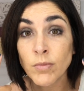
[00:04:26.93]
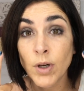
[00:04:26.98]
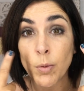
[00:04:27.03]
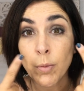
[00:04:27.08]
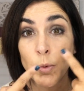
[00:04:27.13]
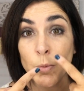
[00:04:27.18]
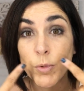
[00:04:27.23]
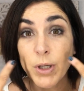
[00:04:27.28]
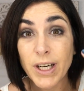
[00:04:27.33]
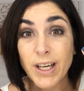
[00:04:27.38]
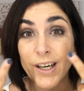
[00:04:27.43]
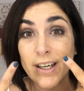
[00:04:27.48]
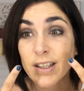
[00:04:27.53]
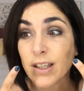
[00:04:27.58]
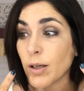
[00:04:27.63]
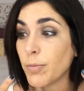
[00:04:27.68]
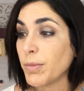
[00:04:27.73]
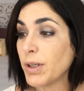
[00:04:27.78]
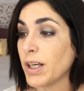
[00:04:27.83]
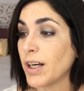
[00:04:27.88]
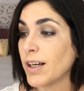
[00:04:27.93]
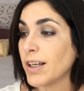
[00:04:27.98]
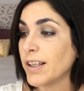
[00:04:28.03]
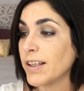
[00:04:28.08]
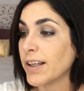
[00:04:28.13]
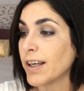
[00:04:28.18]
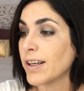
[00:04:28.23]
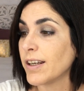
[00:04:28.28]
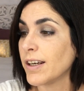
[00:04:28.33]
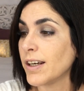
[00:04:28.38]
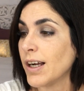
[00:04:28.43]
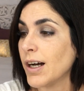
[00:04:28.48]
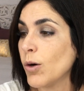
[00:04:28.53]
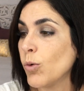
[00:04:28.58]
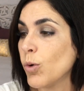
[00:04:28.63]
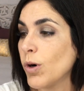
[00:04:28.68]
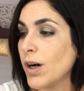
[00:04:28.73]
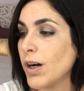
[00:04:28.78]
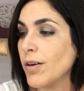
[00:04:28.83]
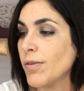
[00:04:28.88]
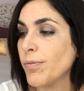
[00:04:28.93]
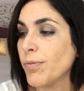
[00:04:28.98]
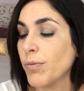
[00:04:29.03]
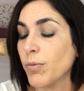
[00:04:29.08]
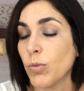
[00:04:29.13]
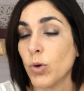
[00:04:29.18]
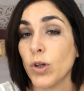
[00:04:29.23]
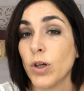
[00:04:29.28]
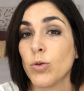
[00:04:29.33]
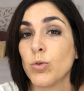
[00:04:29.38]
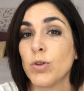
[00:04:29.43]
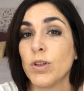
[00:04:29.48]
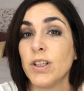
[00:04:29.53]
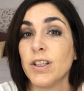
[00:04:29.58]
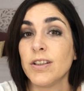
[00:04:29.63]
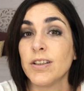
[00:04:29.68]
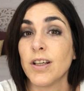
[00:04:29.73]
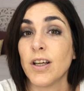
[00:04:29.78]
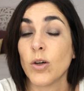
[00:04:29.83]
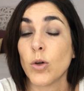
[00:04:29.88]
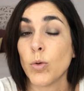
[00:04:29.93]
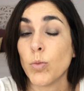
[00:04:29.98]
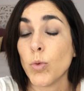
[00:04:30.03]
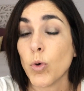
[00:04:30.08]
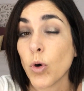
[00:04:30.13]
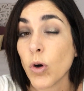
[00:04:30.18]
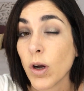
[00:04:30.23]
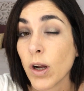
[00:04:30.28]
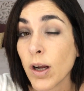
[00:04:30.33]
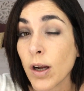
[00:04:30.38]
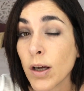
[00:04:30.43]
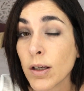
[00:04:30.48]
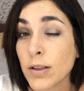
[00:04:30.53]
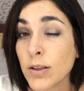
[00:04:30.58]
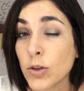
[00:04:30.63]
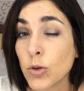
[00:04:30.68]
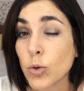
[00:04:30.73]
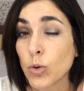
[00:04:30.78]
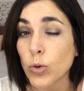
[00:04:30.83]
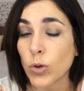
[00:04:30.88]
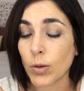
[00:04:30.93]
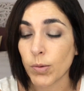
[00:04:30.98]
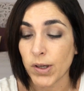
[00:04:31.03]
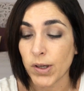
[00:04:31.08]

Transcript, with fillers: Vamos a marcar también la línea del agua. Voy a utilizar como es así todo